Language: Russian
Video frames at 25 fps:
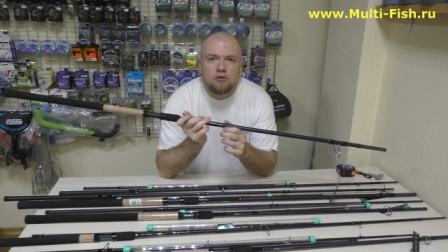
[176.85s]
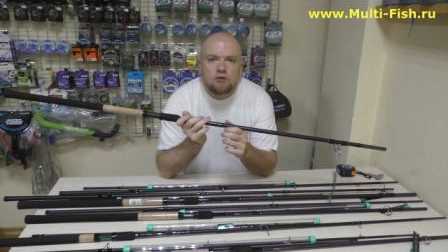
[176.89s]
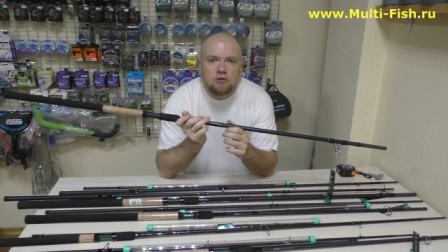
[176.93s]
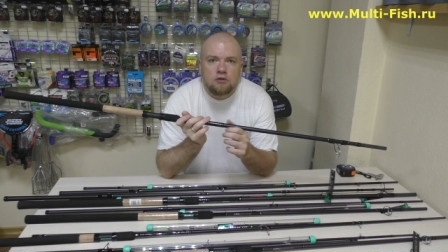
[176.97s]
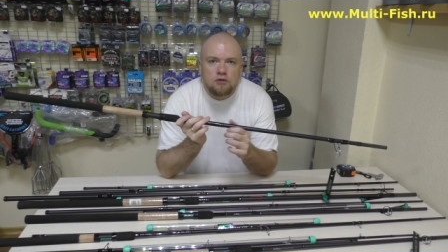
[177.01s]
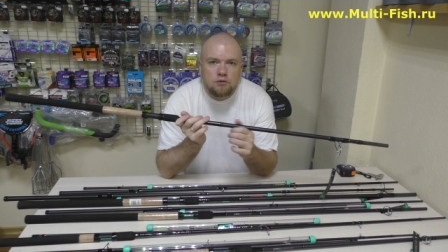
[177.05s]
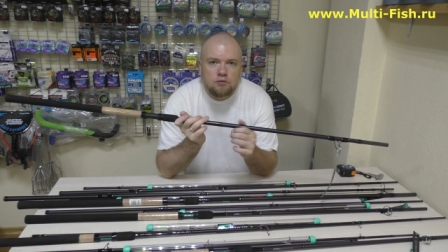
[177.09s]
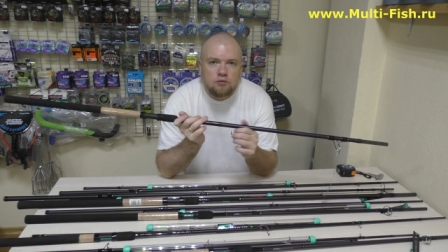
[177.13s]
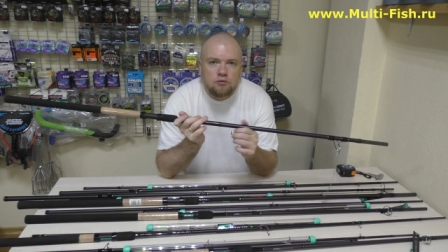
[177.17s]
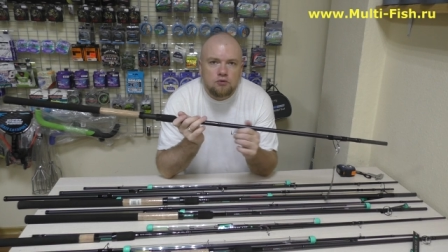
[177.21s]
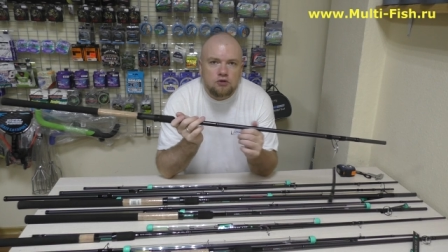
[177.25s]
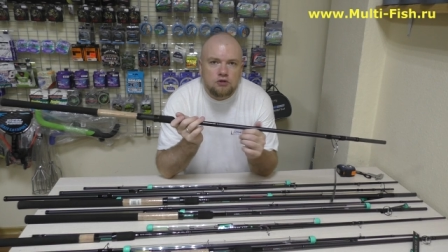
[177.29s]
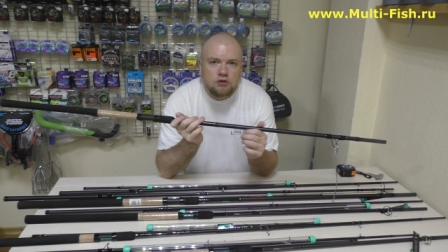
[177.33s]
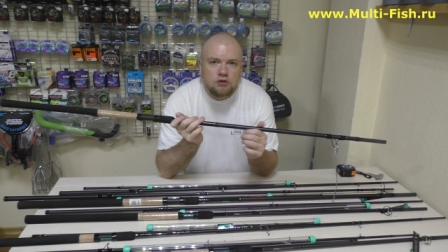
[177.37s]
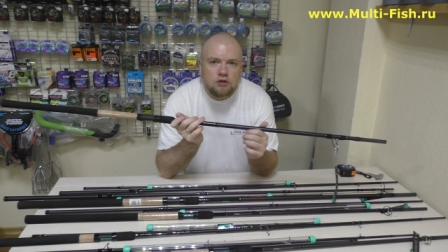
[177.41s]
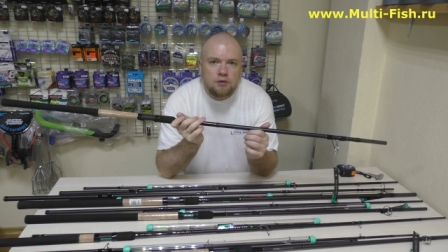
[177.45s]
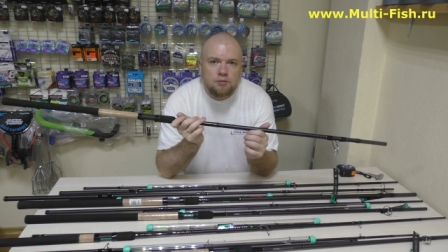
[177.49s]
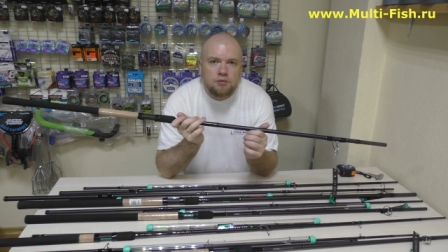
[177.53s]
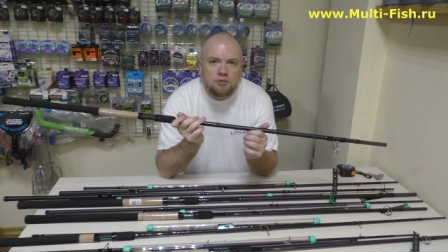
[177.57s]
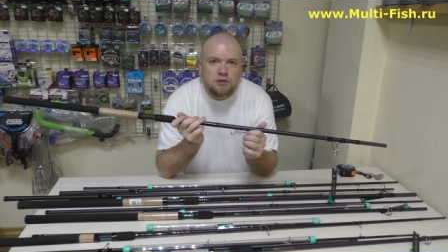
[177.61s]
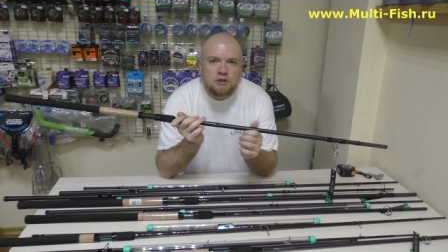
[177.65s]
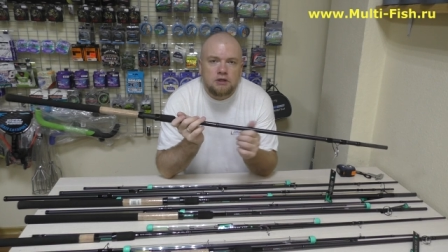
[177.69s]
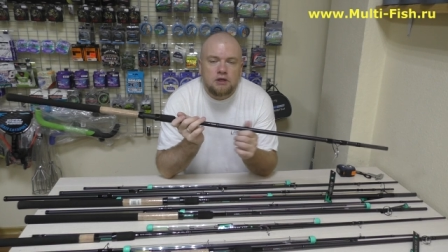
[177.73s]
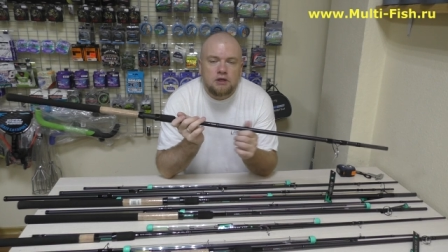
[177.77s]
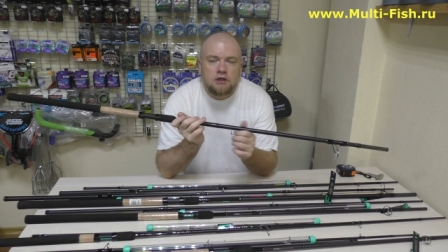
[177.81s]
то есть можно
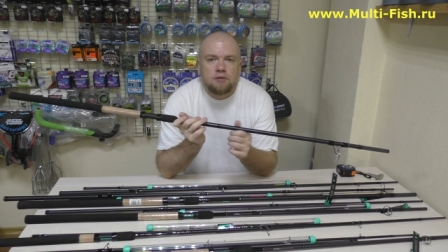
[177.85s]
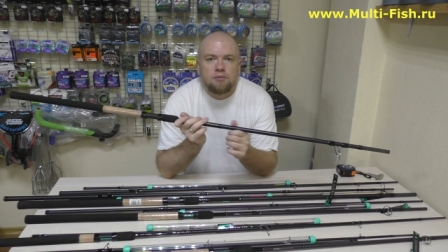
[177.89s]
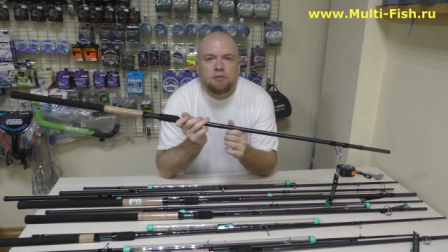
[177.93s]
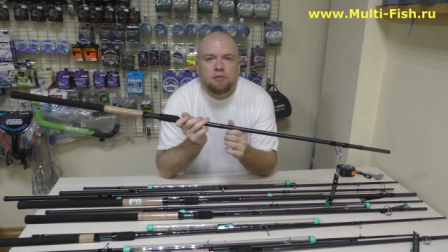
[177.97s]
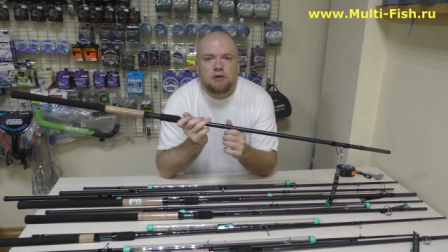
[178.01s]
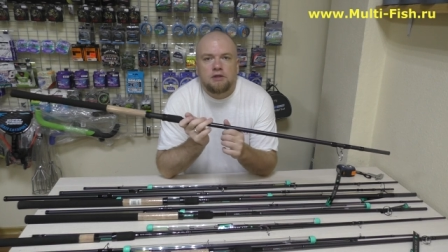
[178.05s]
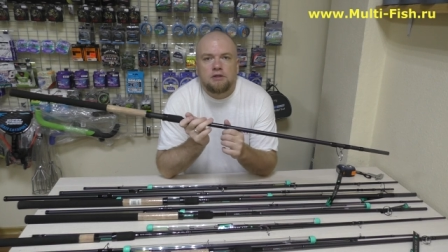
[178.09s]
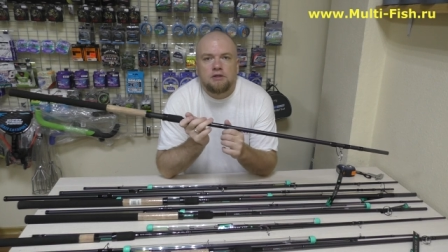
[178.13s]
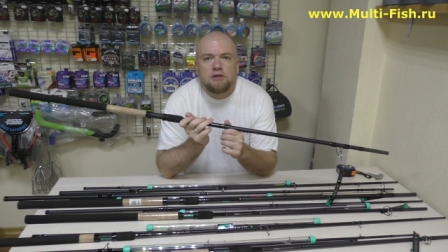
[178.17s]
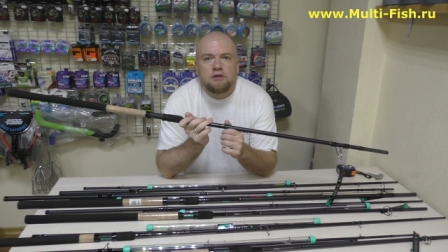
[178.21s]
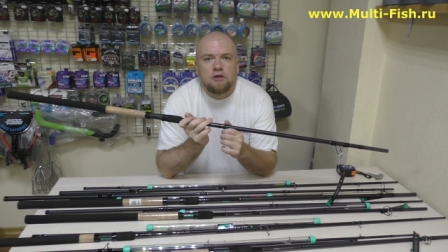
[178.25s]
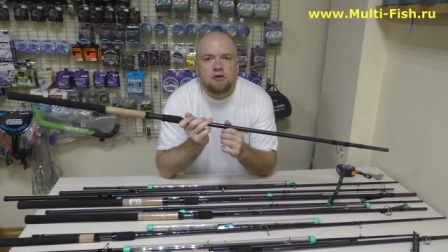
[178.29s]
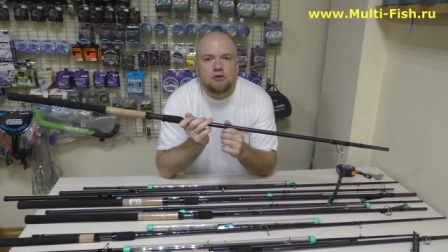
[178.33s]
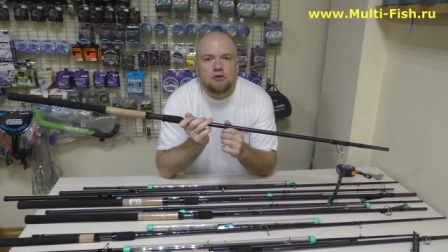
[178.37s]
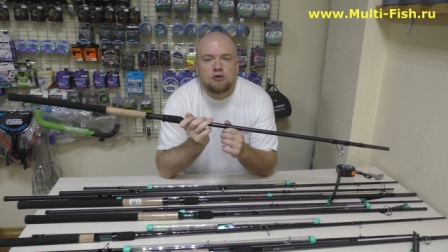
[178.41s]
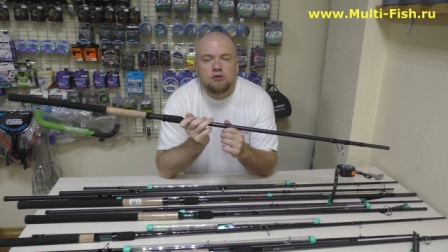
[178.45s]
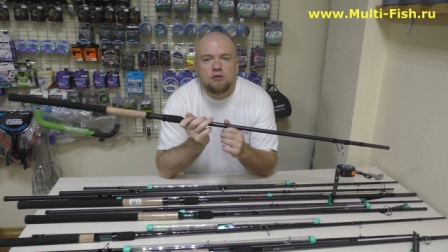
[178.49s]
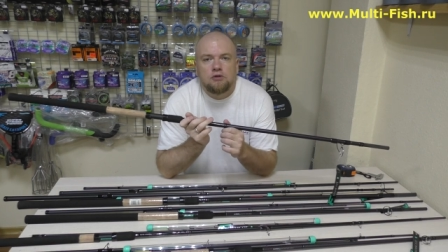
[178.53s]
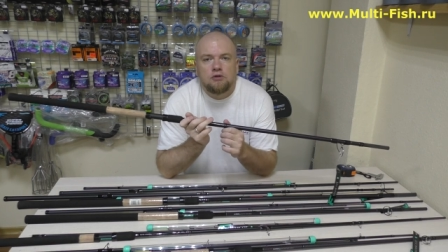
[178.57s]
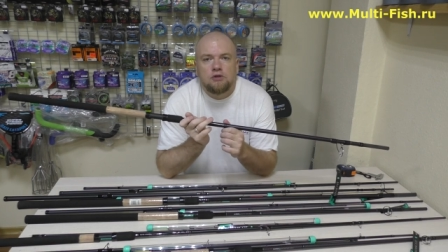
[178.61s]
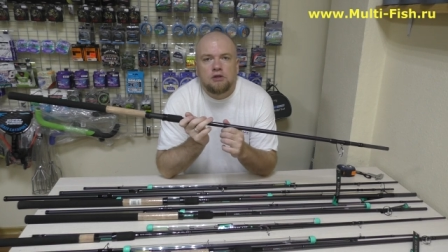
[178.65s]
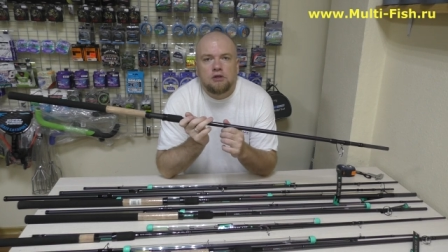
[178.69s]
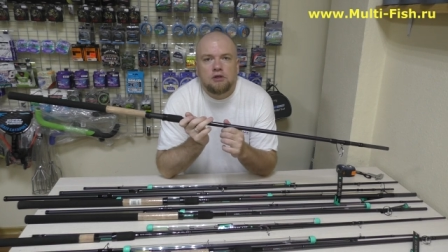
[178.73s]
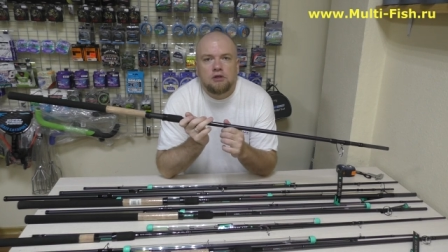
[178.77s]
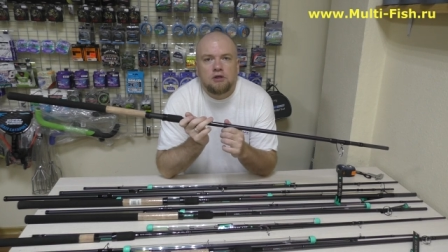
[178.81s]
описать
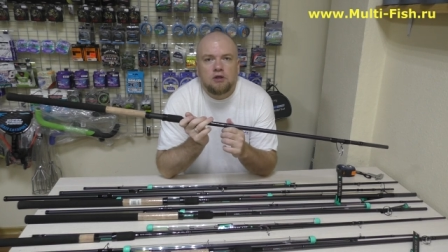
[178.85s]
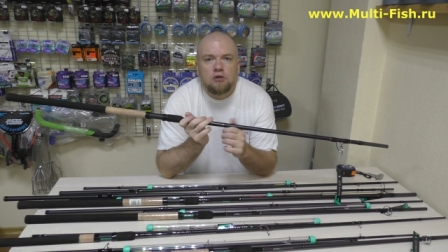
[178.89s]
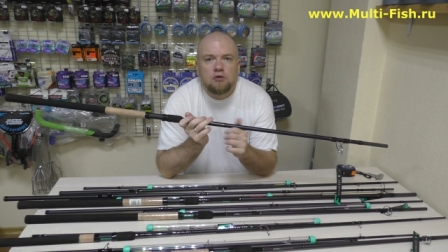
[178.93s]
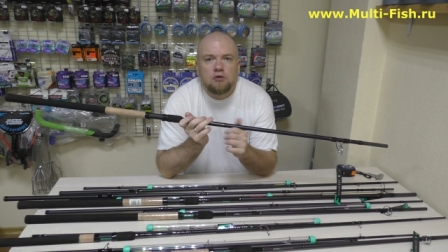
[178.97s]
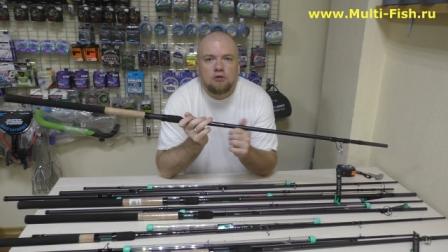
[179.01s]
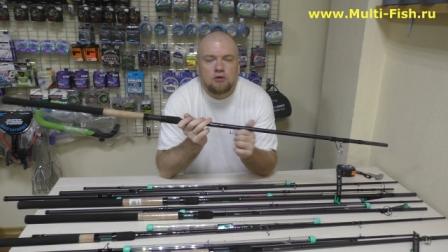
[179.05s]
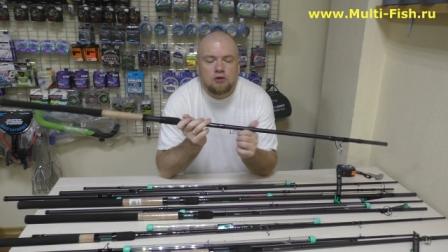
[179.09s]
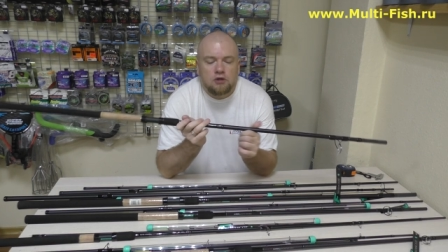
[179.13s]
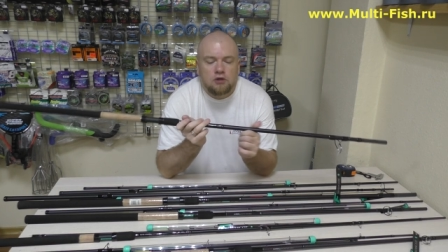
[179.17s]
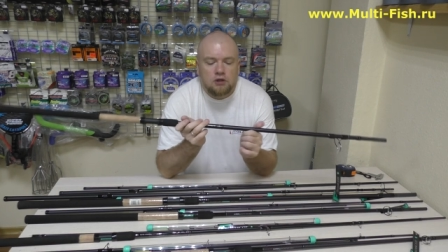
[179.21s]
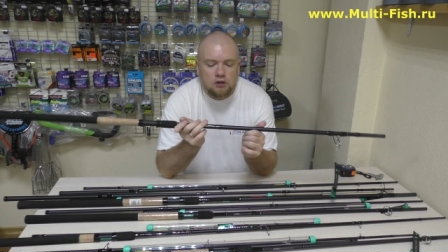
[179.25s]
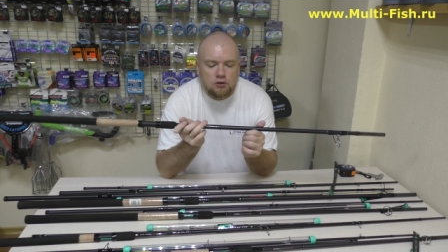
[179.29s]
простейшую технологию,